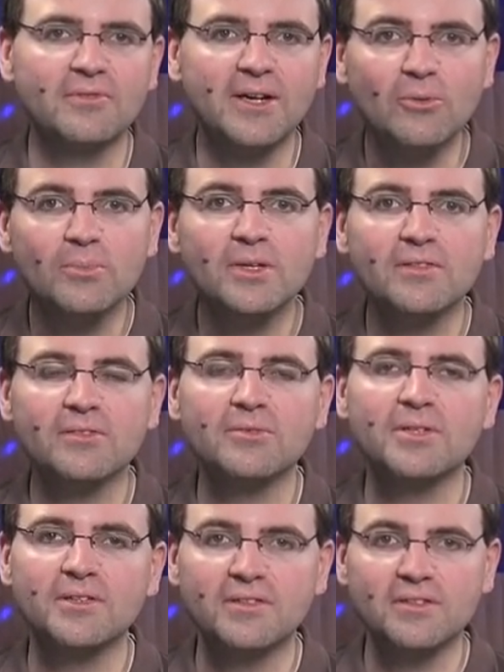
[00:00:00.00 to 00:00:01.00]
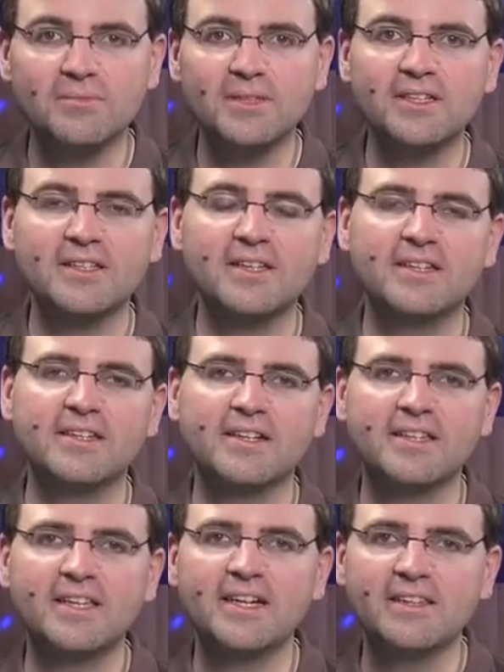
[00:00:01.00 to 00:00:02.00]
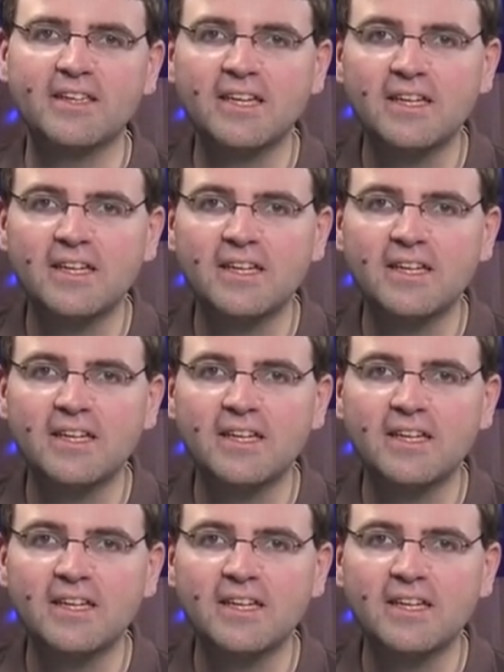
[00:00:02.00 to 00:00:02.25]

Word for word: Warum das so ist, das werde ich gleich erklären.